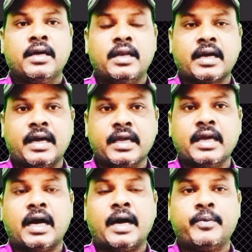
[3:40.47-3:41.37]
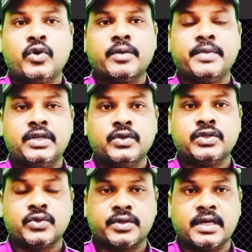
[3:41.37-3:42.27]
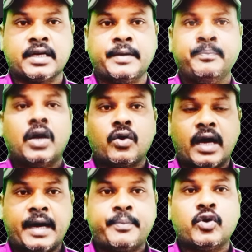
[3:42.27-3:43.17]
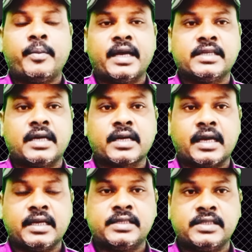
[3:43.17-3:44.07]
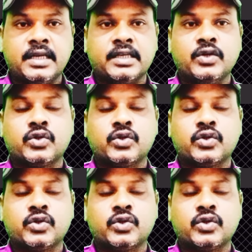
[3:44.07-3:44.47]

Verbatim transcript: लगाएंगे आप लोग वीडियो ज़रूर देखें और आपको हमारी जानकारी अच्छी लगी हो